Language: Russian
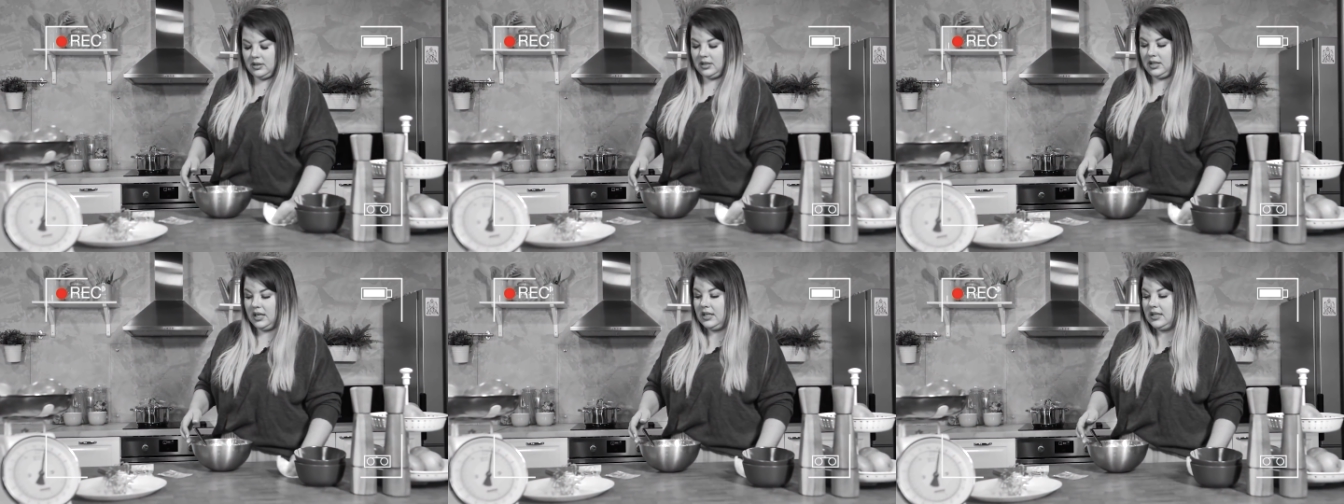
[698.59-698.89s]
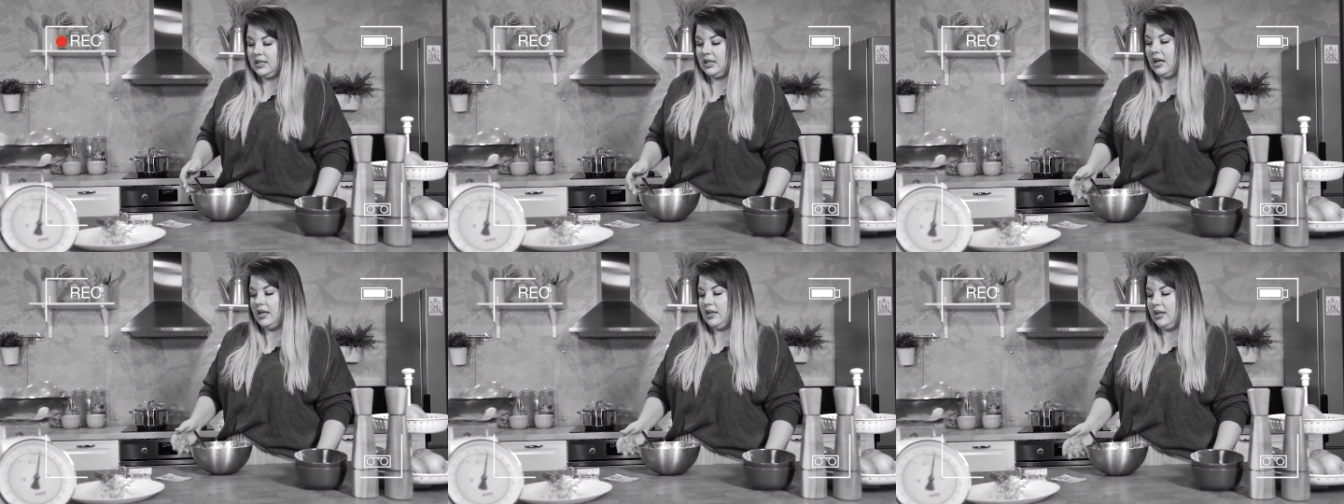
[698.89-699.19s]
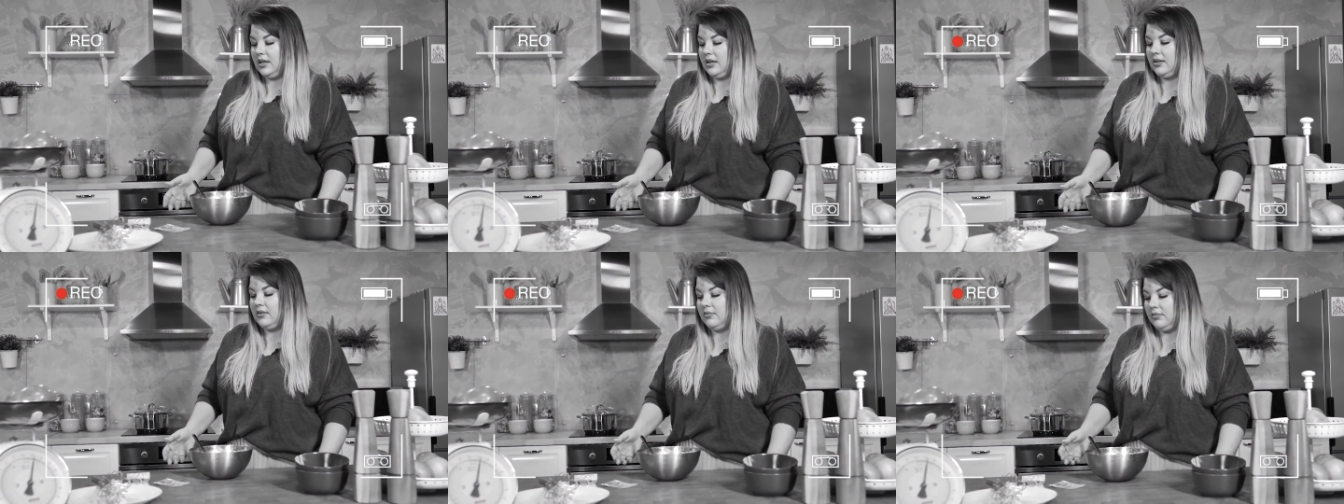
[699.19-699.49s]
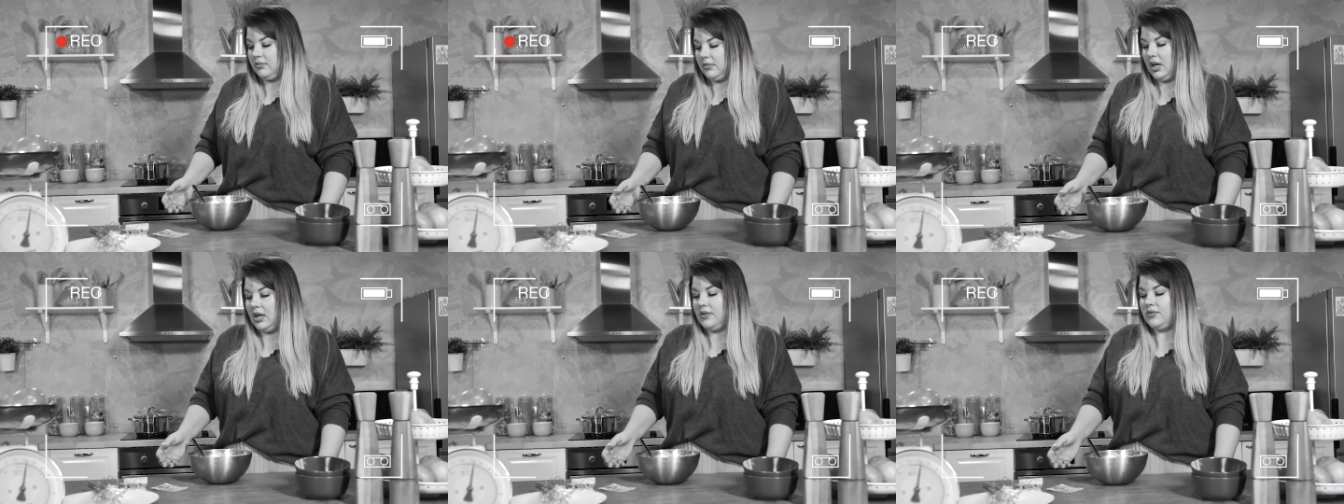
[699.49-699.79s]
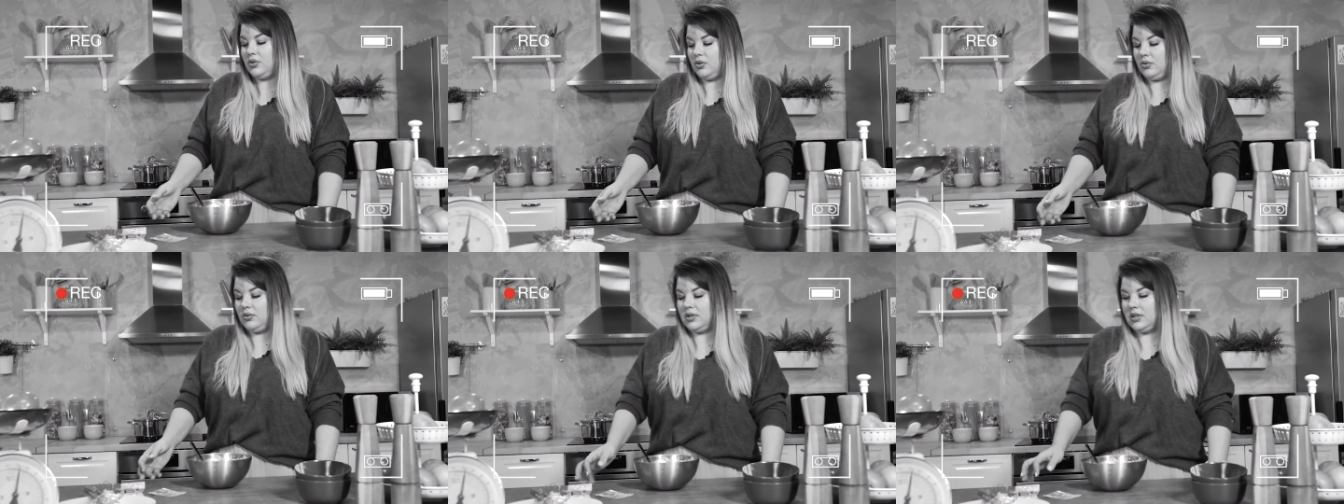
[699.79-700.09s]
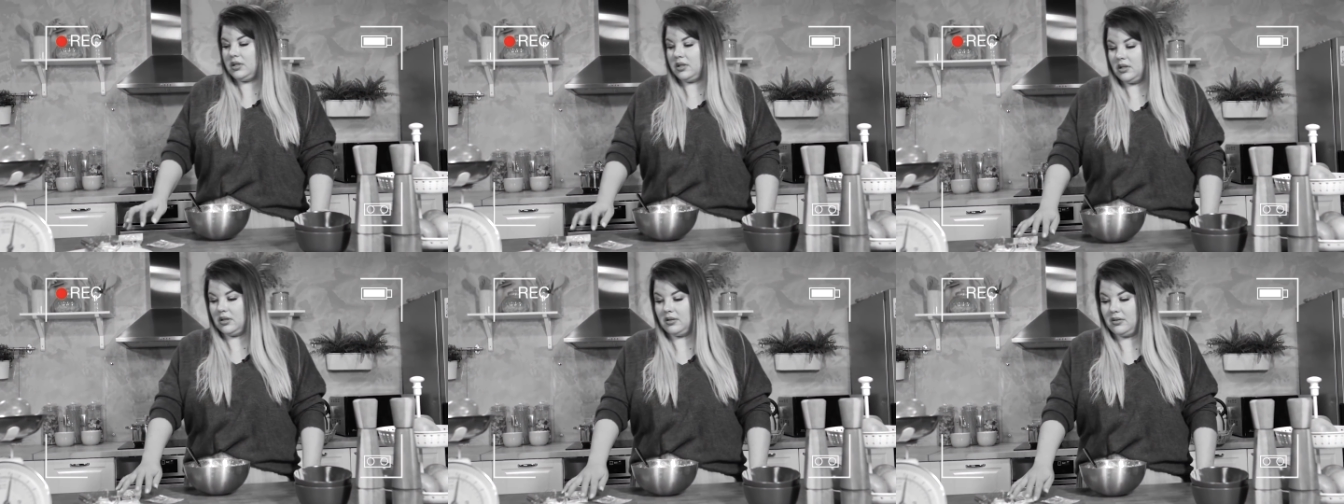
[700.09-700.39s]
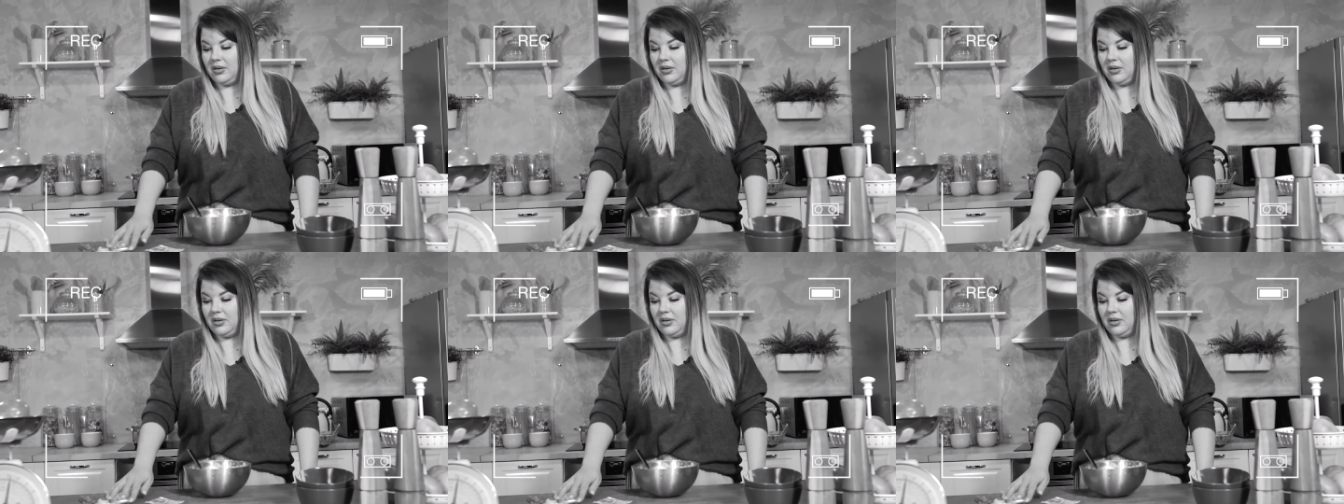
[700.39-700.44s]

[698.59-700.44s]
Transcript: Дети, они как взрослые,